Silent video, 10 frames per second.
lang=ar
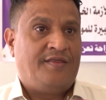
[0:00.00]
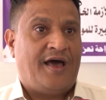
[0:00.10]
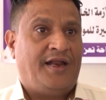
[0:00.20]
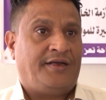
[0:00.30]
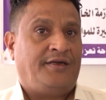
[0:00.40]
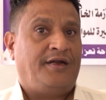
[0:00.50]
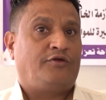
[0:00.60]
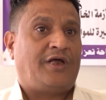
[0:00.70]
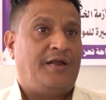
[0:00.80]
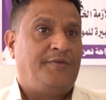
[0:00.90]
لذلك
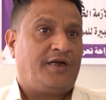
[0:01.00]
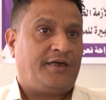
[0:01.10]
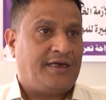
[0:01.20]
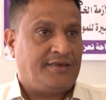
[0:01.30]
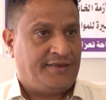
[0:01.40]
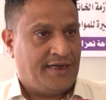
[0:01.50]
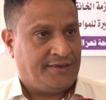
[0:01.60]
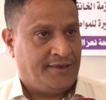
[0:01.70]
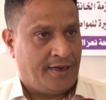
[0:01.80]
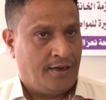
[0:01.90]
نحن نطالب من القياده
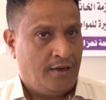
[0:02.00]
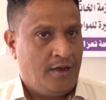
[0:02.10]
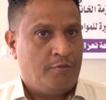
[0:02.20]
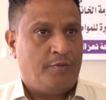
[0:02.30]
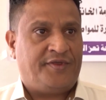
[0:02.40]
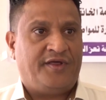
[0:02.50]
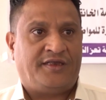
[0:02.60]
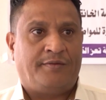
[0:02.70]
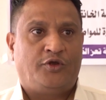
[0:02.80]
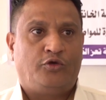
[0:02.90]
السياسيه
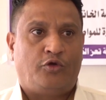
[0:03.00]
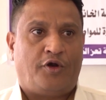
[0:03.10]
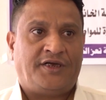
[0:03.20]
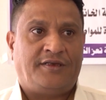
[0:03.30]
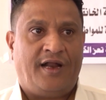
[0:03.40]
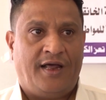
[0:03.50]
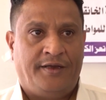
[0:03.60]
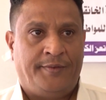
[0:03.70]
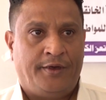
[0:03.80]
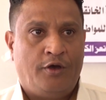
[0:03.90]
ممثله بالدكتور رشاد
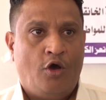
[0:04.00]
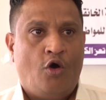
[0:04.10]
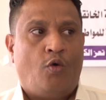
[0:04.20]
العليمي